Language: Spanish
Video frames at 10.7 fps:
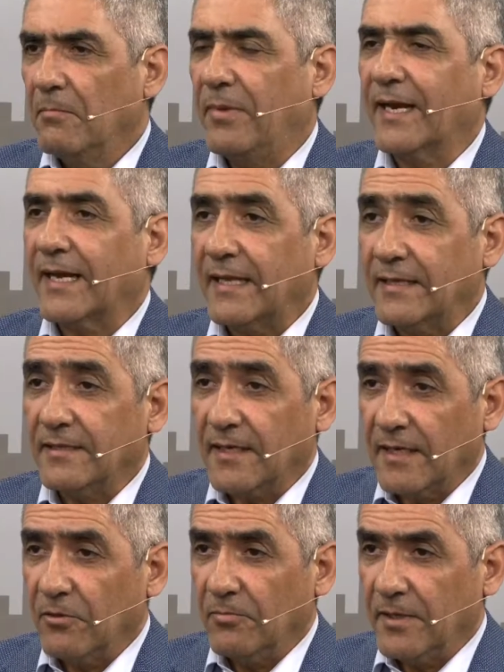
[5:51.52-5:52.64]
para garantizar
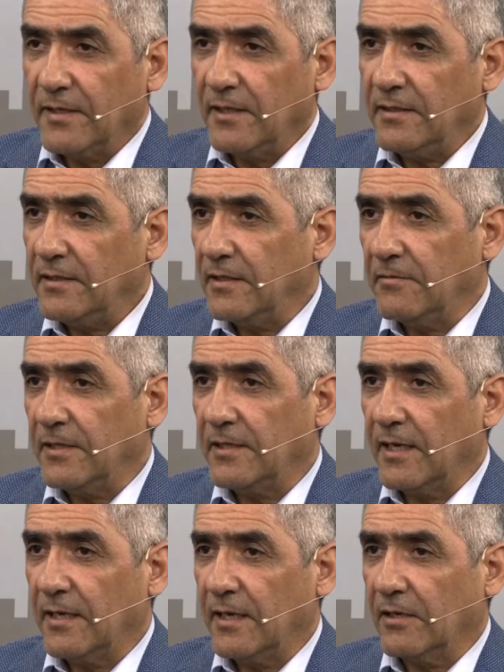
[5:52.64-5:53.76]
la competencia y
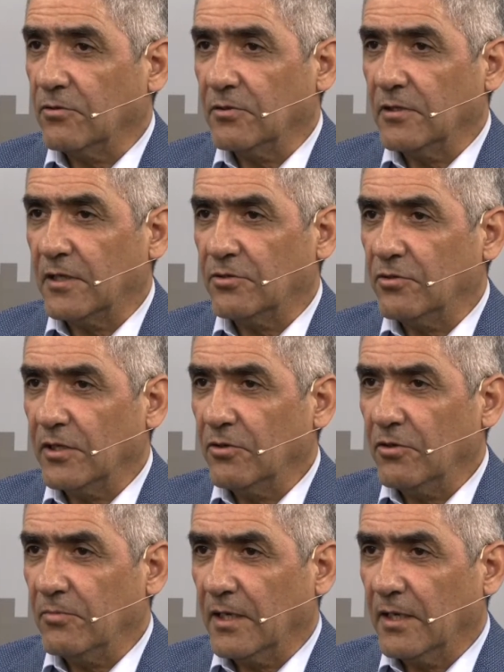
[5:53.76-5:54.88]
evitar la concentración
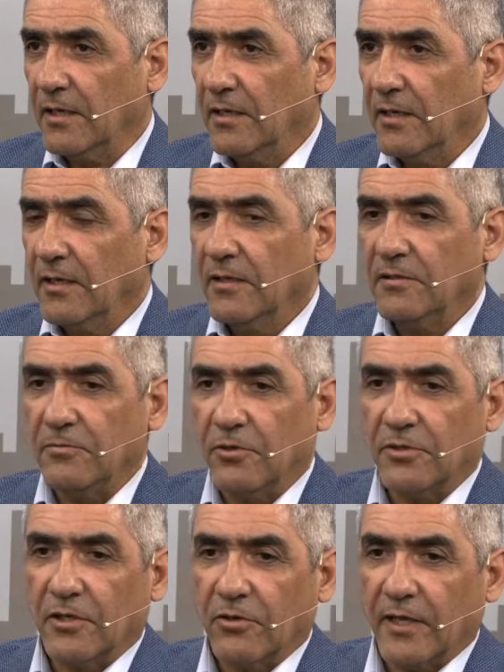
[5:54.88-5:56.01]
económica. Sí. Si vos
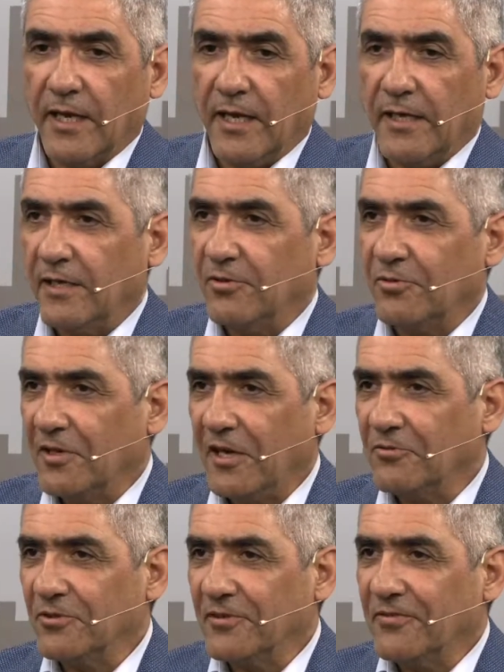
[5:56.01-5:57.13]
recordarás, y esto no es
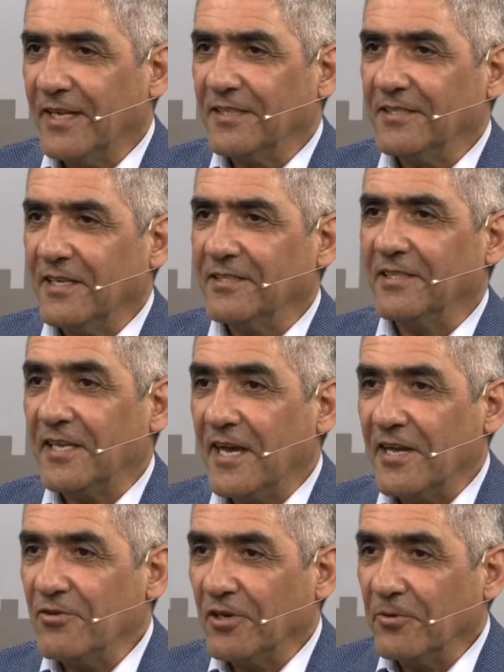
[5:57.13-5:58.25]
autorreferencia, hace 10
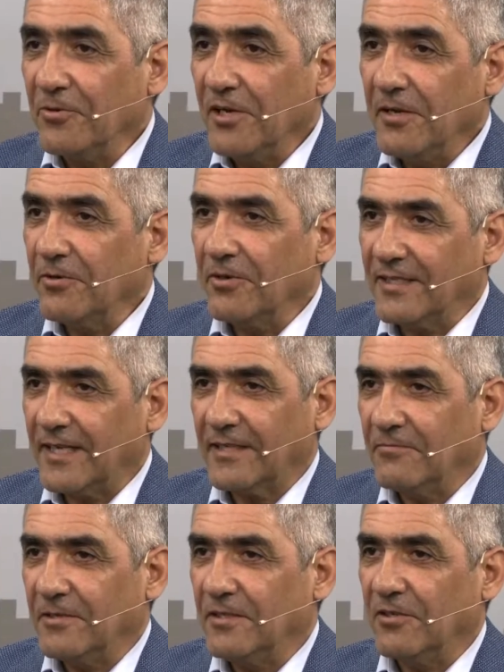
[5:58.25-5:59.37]
años que leí un libro
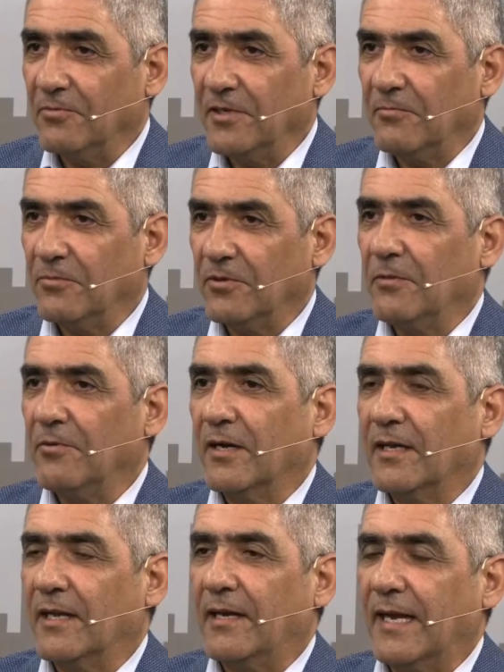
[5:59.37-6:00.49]
exactamente lo mismo. Mm.
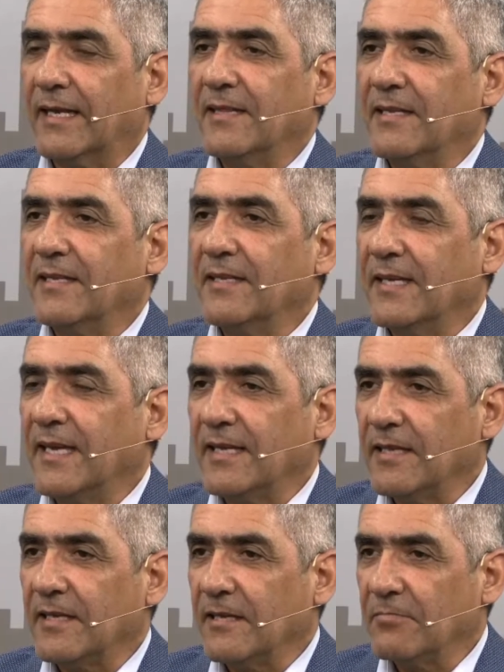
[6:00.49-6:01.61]
la Argentina tiene
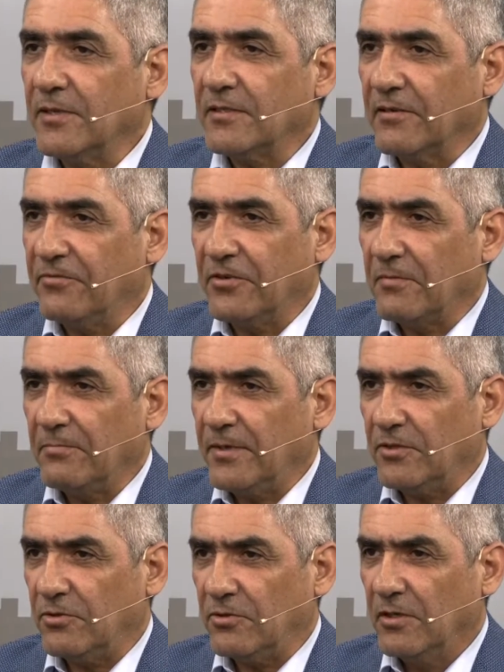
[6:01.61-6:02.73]
500 empresas que forman
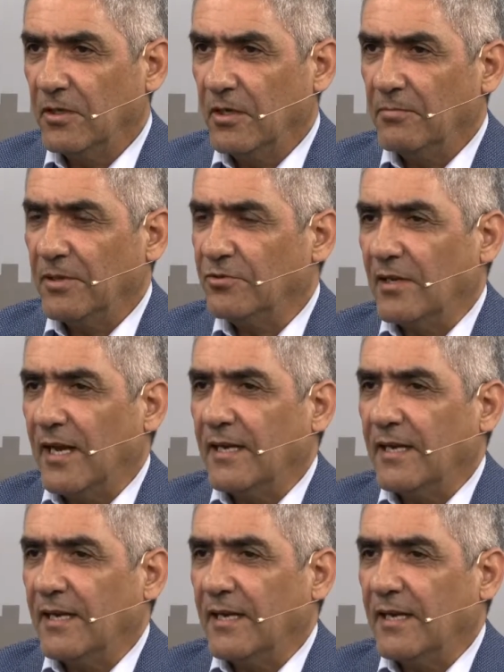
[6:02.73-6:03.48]
precios. Sí. Precio de la